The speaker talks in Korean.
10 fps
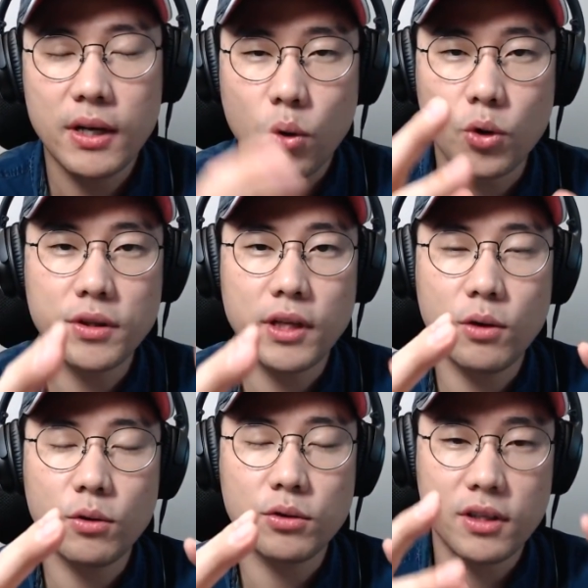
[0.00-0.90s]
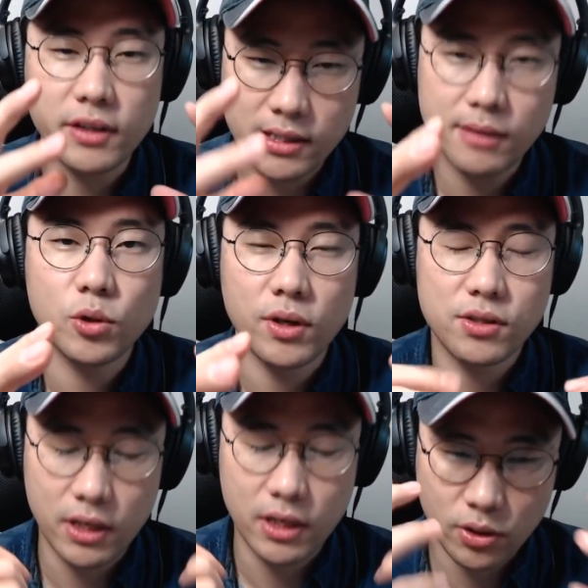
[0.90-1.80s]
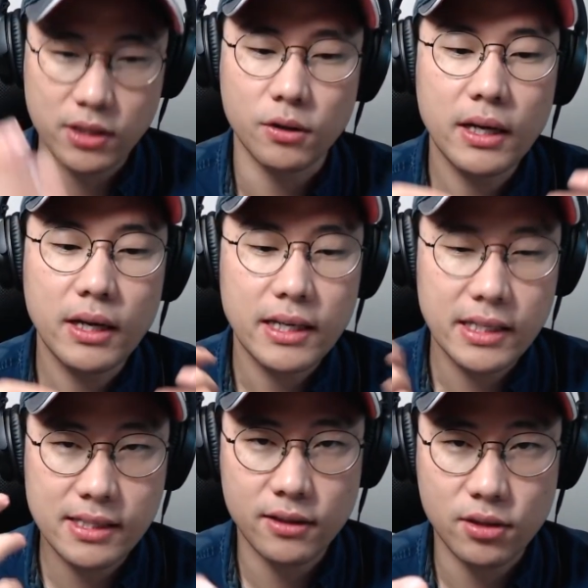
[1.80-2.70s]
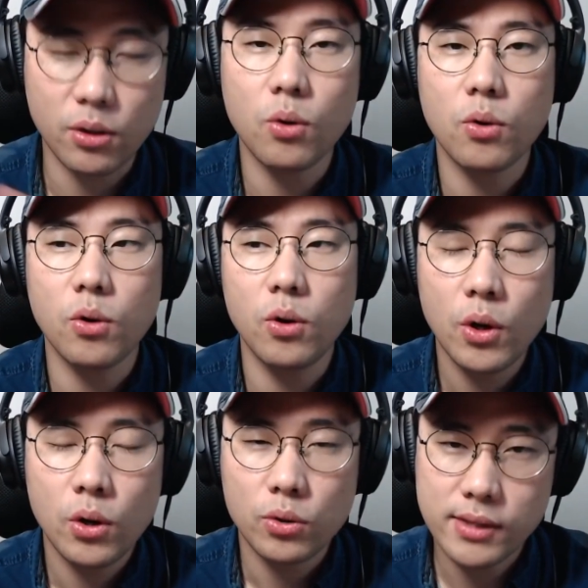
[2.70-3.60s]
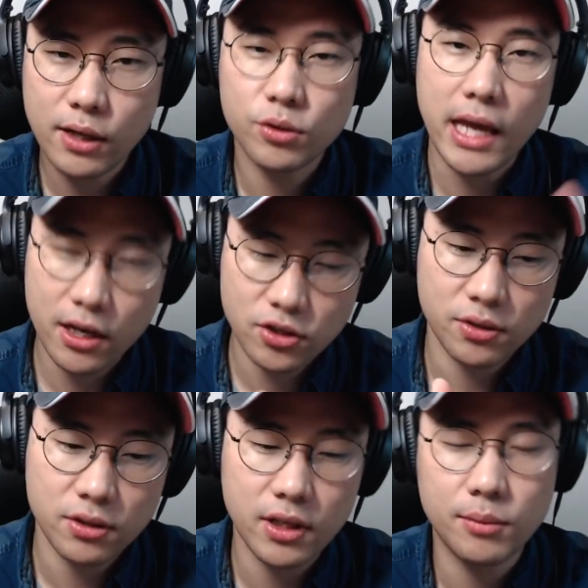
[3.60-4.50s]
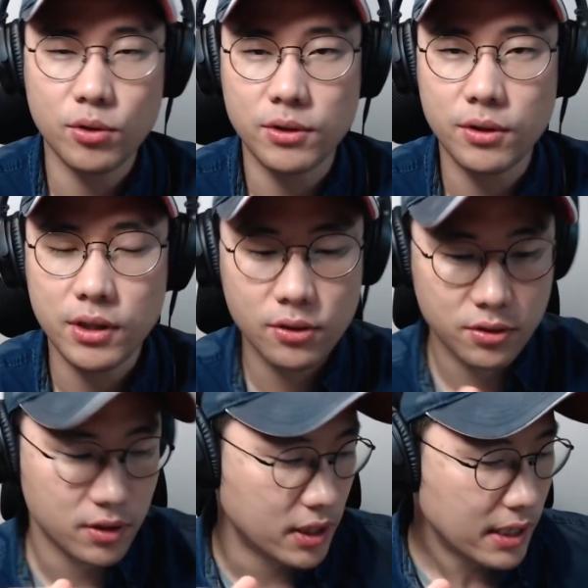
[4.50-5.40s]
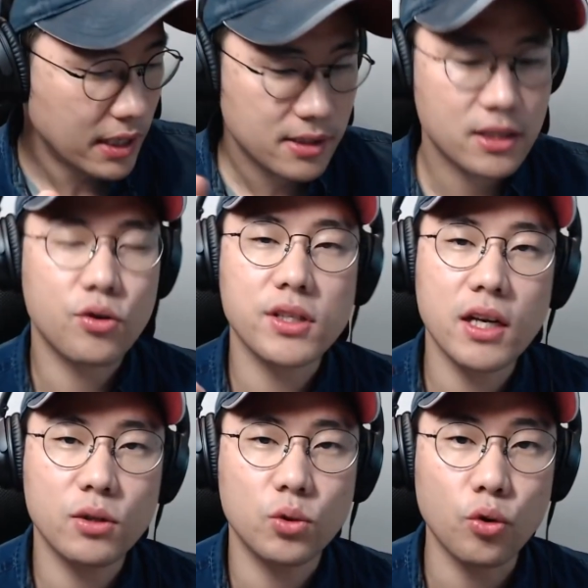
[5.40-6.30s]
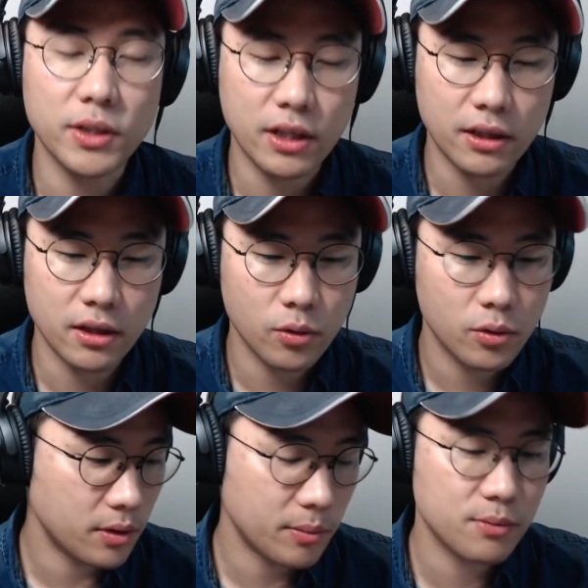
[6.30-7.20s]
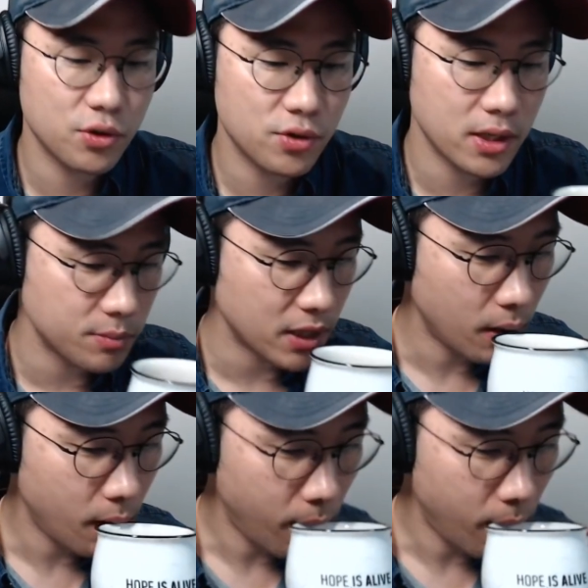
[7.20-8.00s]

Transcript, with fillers: 그런 내용들을 내 삶을 통해서 계속해서 인사이트를 얻고 또 새로운 액션들을 해보는 거. 이런 것들이 사실 굉장히 큰 도움이 된다고 네, 말씀드릴 수 있겠습니다.